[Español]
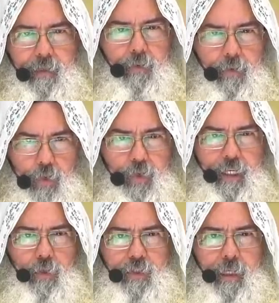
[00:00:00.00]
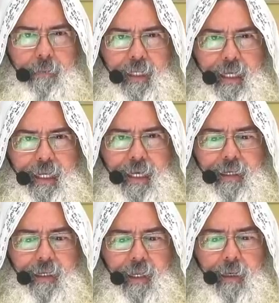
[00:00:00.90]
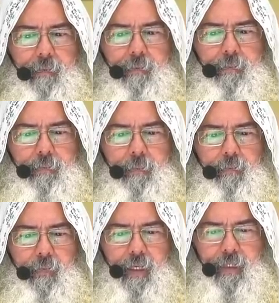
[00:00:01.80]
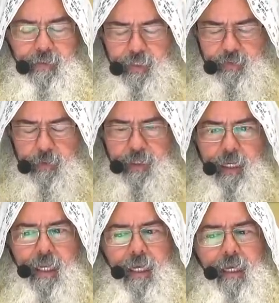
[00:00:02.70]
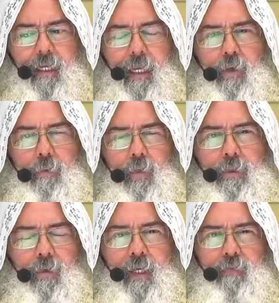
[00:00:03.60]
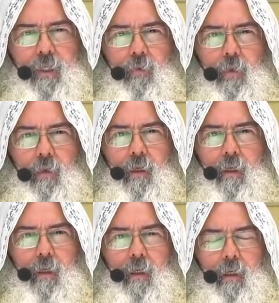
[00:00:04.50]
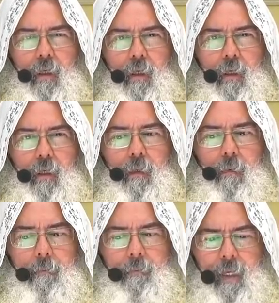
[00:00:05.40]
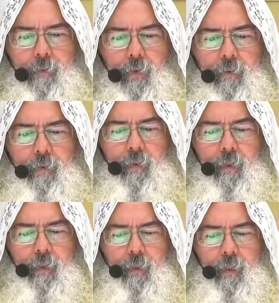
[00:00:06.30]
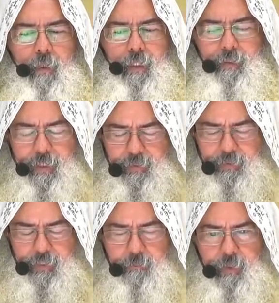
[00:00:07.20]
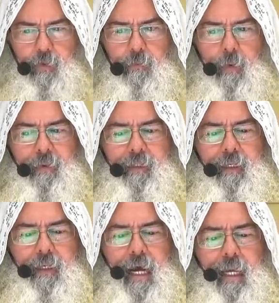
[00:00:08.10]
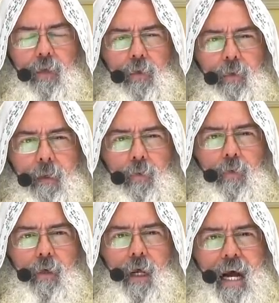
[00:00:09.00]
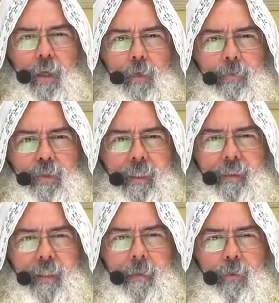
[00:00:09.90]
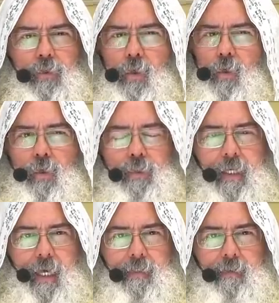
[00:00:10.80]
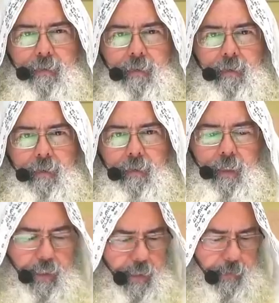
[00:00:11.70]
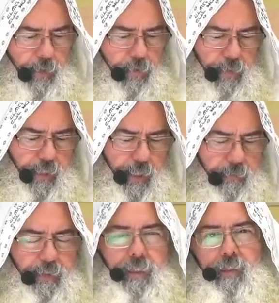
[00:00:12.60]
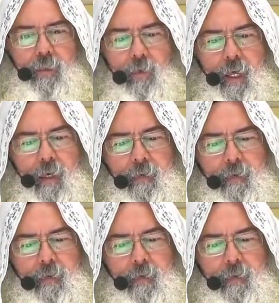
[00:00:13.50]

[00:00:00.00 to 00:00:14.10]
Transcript: Lógico, terminar la carrera. Es decir, terminar la carrera como lo hizo Raf Shaul Pablo, tan simple como aprender algo nuevo, algo positivo todos los días. Y qué mejor que la bendita Torah.